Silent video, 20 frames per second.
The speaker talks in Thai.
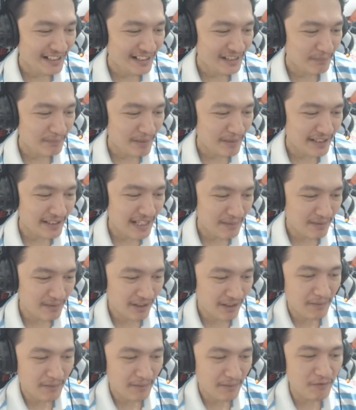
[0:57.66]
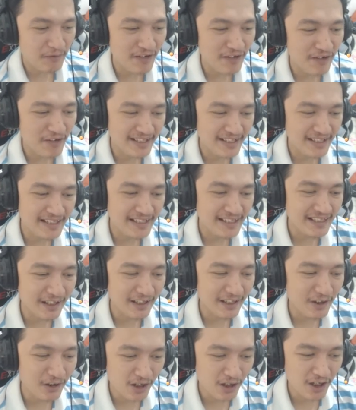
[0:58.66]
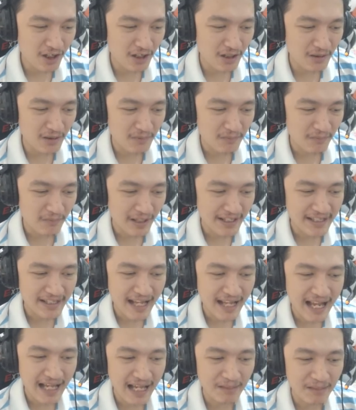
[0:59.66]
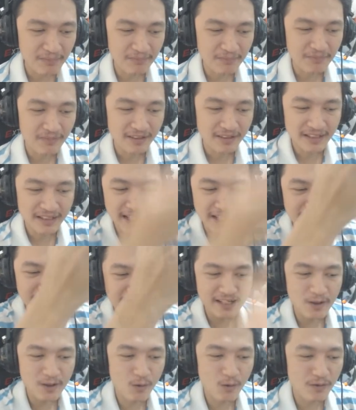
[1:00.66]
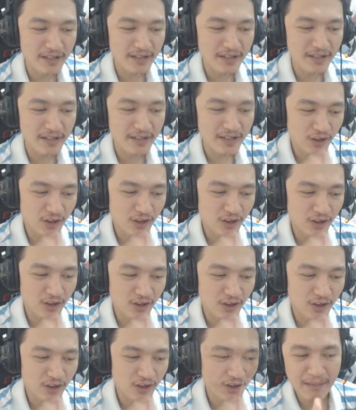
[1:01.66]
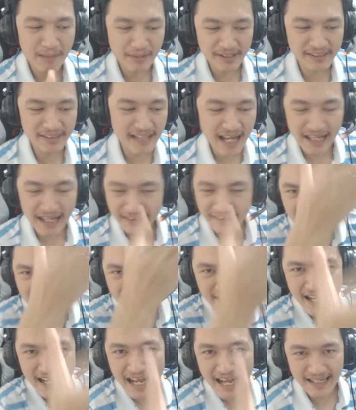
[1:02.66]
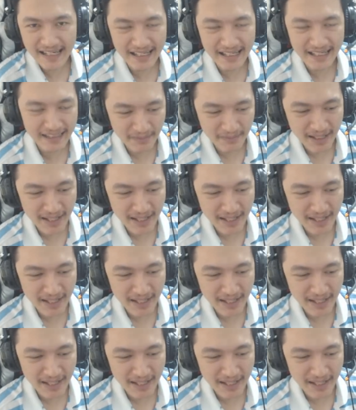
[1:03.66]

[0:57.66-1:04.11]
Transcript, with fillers: ก็น่าจะเป็นเกมที่เราเล่นเป็นเฟสดี้แล้วก็พยายามเล็งให้โดนเด็ก แล้วก็กดปาพิซซ่าใส่หน้าเด็ก